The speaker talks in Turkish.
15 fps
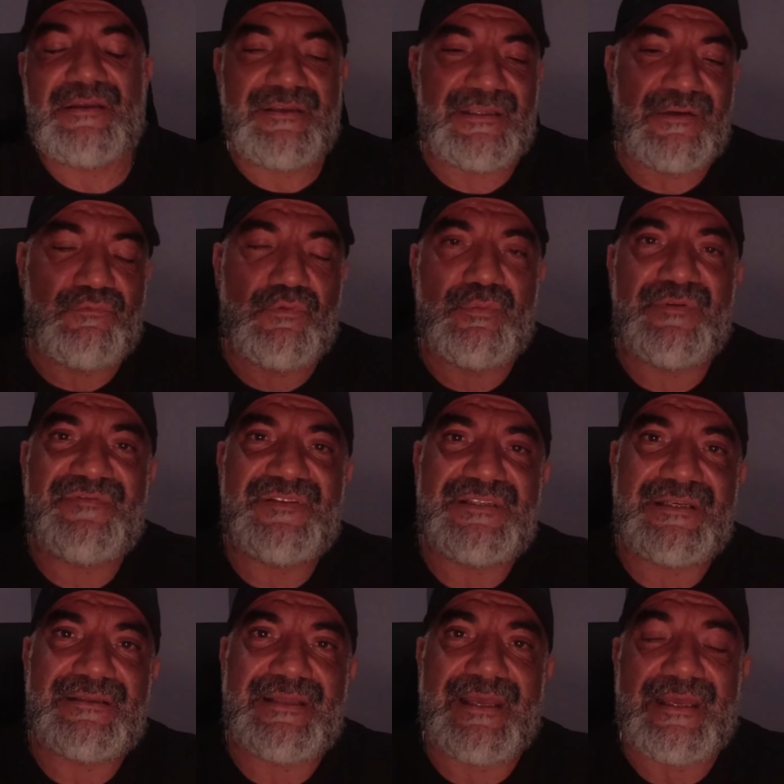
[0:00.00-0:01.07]
ya da woman
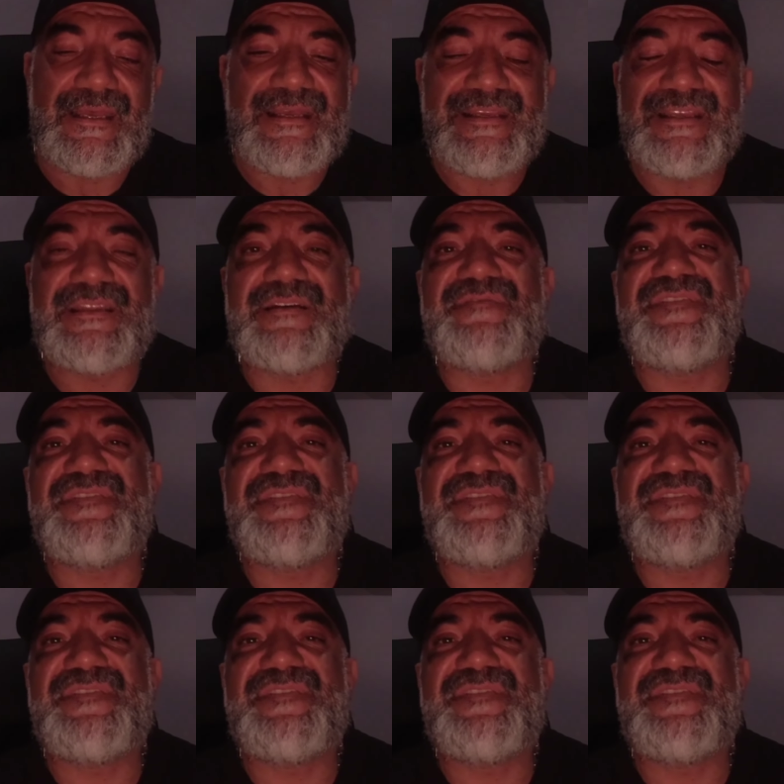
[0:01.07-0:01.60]
fizikte ya da